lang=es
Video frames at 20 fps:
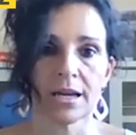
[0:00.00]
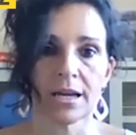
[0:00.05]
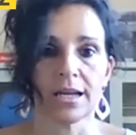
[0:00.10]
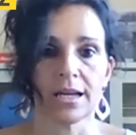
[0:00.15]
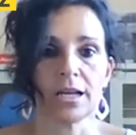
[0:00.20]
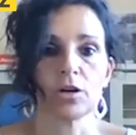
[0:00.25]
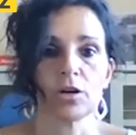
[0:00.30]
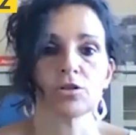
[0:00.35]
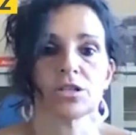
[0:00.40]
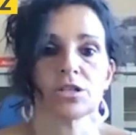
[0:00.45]

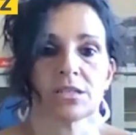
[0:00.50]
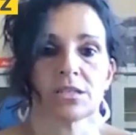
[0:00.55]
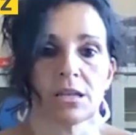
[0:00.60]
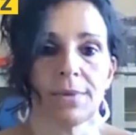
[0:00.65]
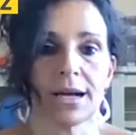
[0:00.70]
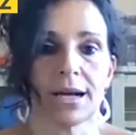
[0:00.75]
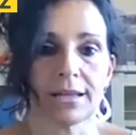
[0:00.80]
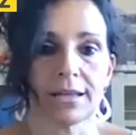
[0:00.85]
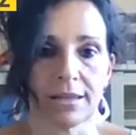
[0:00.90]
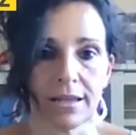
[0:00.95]
El
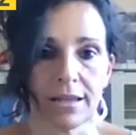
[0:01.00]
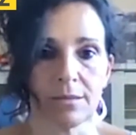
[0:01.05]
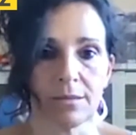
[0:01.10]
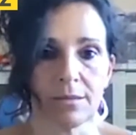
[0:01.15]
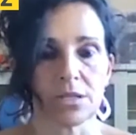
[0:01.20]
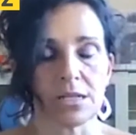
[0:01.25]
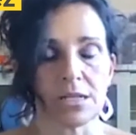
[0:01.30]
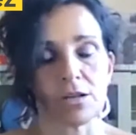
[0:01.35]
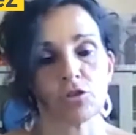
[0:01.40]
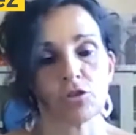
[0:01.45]
ecosistema que
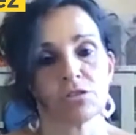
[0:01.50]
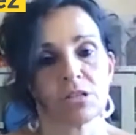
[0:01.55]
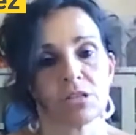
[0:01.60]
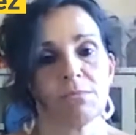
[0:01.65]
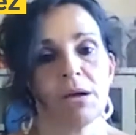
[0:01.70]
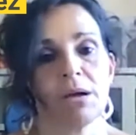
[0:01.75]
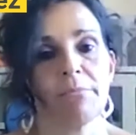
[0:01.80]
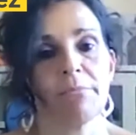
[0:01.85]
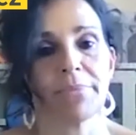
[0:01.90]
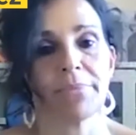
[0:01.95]
tenemos, el
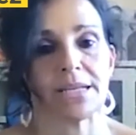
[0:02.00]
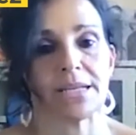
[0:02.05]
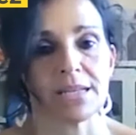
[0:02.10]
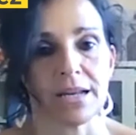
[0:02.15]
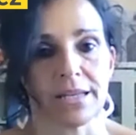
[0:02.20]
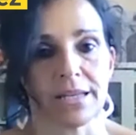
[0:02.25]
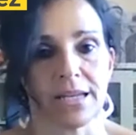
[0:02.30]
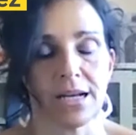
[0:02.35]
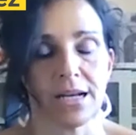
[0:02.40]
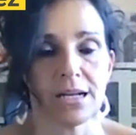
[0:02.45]
ecosistema
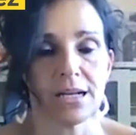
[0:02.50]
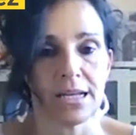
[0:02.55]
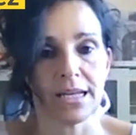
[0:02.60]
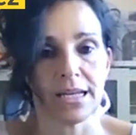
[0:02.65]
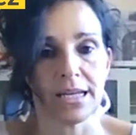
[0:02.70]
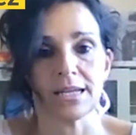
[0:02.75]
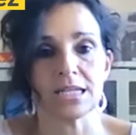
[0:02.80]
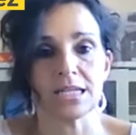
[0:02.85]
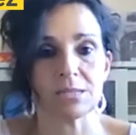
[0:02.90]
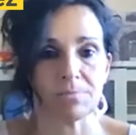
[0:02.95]
empresarial
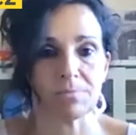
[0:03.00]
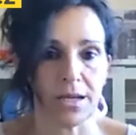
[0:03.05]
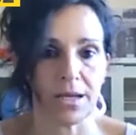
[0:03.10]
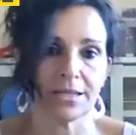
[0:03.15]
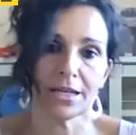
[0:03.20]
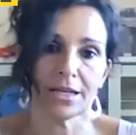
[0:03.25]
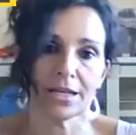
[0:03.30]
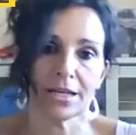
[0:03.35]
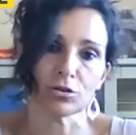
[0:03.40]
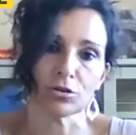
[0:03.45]
en
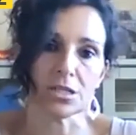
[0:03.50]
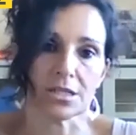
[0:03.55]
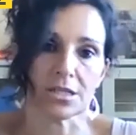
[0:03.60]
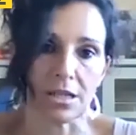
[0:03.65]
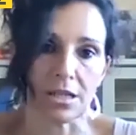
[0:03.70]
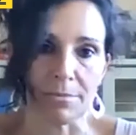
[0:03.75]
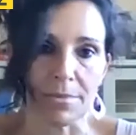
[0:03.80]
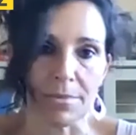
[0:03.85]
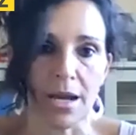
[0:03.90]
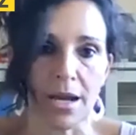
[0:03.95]
España, no sé si
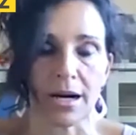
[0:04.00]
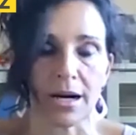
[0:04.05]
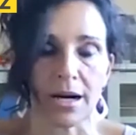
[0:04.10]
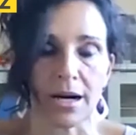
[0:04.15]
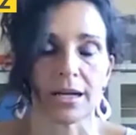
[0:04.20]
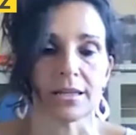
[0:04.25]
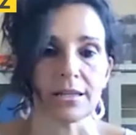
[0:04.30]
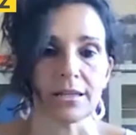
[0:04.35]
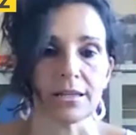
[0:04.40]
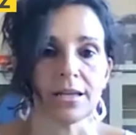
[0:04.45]
también en
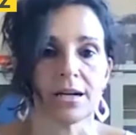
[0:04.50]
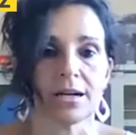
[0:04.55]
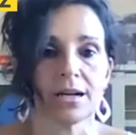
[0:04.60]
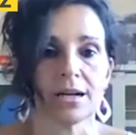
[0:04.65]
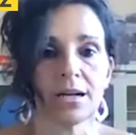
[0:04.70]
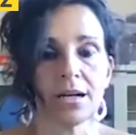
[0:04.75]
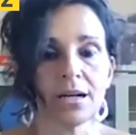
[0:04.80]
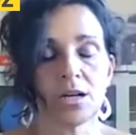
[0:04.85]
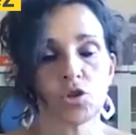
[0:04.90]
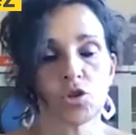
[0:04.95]

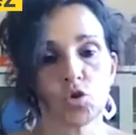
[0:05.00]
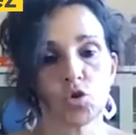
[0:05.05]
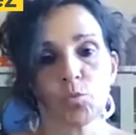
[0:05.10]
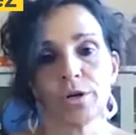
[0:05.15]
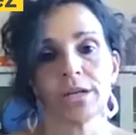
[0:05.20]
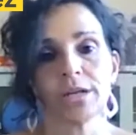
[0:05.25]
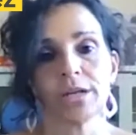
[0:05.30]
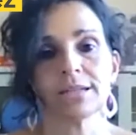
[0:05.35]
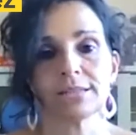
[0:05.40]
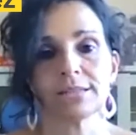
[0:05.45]
Argentina,
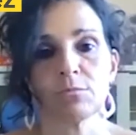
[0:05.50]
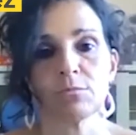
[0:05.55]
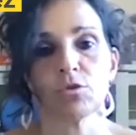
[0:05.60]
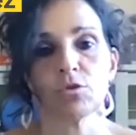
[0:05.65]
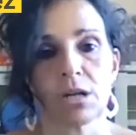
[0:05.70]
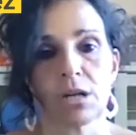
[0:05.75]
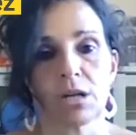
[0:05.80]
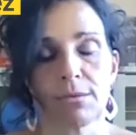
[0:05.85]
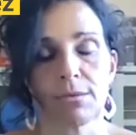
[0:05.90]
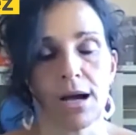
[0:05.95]
supone que
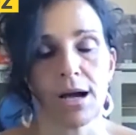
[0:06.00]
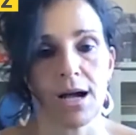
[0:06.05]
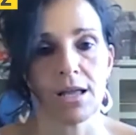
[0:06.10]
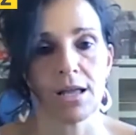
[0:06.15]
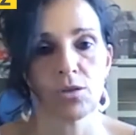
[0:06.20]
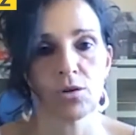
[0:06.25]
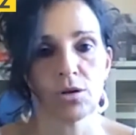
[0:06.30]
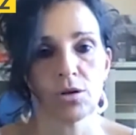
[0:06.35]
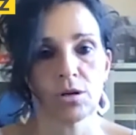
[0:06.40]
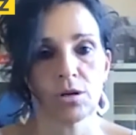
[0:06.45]
estamos
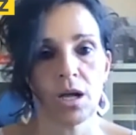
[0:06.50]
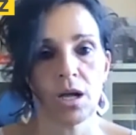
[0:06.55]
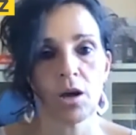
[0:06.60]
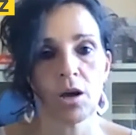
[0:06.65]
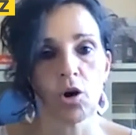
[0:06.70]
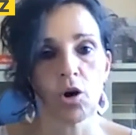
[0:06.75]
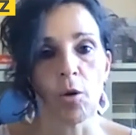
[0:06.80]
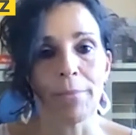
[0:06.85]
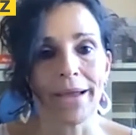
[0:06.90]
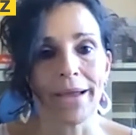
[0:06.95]
trabajando
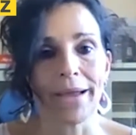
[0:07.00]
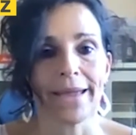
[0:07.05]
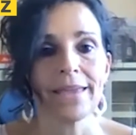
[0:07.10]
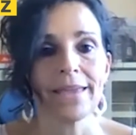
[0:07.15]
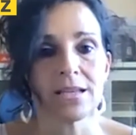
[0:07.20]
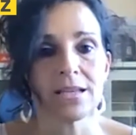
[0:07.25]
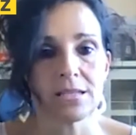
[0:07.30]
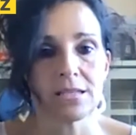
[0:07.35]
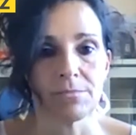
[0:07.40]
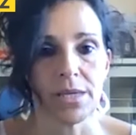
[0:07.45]
con
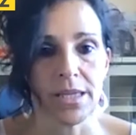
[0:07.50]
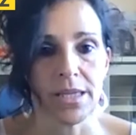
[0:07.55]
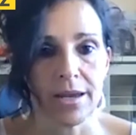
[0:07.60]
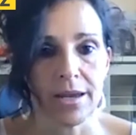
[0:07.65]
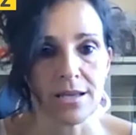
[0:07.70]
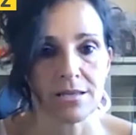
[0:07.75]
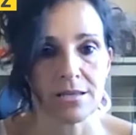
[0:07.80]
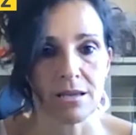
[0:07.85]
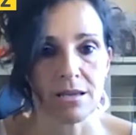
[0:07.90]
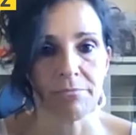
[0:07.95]
pequeñas y
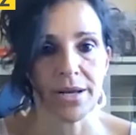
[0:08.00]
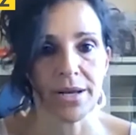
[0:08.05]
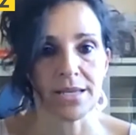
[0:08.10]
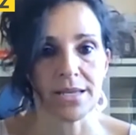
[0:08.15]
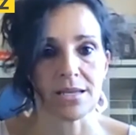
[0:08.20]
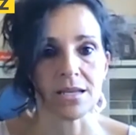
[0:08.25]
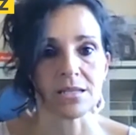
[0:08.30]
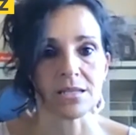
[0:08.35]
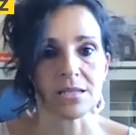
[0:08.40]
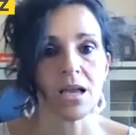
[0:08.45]
medianas
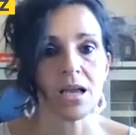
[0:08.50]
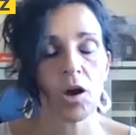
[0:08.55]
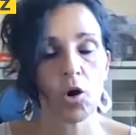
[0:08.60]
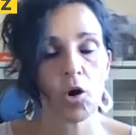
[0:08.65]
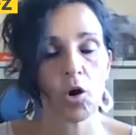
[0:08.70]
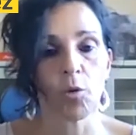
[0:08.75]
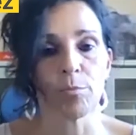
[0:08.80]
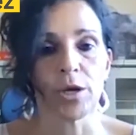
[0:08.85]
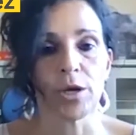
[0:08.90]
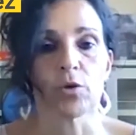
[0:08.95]
empresas,
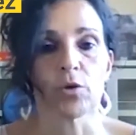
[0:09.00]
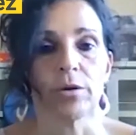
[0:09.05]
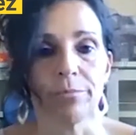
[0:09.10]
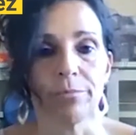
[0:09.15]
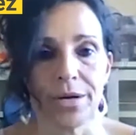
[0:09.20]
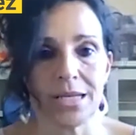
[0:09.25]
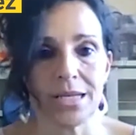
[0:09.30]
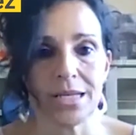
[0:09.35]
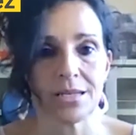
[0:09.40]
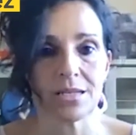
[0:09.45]
con
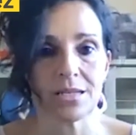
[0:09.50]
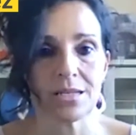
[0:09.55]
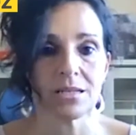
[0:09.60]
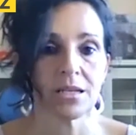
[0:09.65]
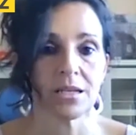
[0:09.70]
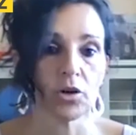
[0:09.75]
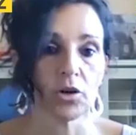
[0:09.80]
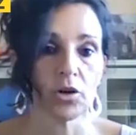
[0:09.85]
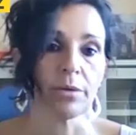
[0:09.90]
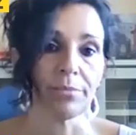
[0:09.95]
microempresas
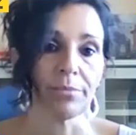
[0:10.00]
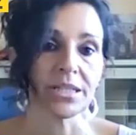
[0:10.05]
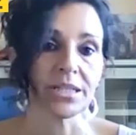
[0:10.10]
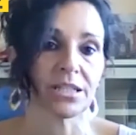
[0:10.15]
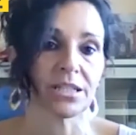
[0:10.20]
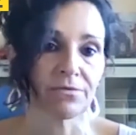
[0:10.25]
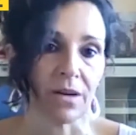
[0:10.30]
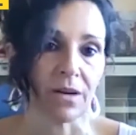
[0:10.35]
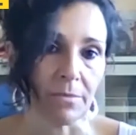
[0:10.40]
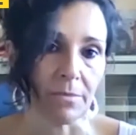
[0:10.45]
y con
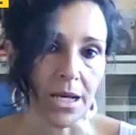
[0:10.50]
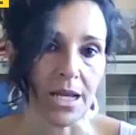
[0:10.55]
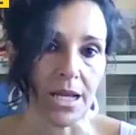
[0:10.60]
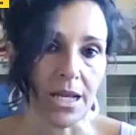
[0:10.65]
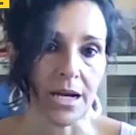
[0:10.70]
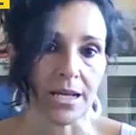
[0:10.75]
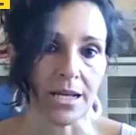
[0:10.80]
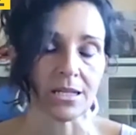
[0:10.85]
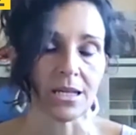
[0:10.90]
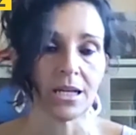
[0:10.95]
empresas
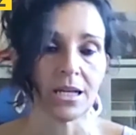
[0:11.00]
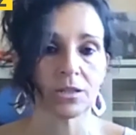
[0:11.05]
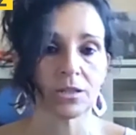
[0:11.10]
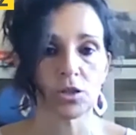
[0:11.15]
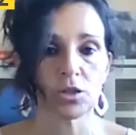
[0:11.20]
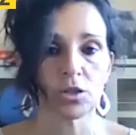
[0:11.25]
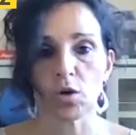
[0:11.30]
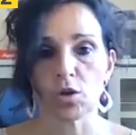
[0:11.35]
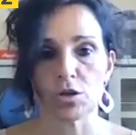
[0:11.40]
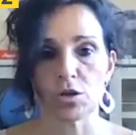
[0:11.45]
familiares.
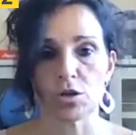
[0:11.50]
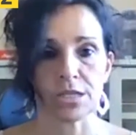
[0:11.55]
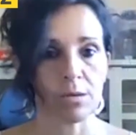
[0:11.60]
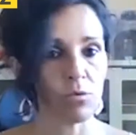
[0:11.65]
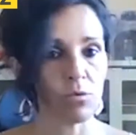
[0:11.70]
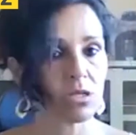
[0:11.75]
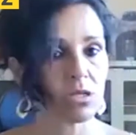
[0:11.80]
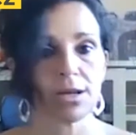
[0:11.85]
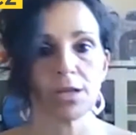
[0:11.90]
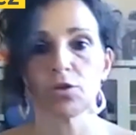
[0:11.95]
Entonces, cuando
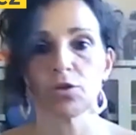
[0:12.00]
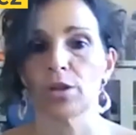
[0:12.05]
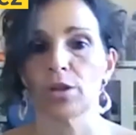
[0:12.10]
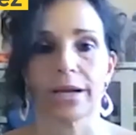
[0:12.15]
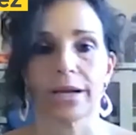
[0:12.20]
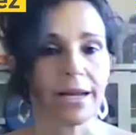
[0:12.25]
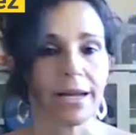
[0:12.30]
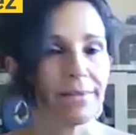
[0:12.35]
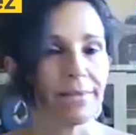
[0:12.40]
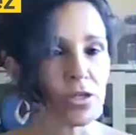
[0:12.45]
estamos hablando
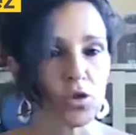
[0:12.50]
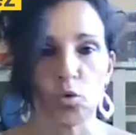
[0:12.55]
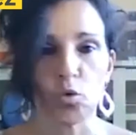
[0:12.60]
de grandes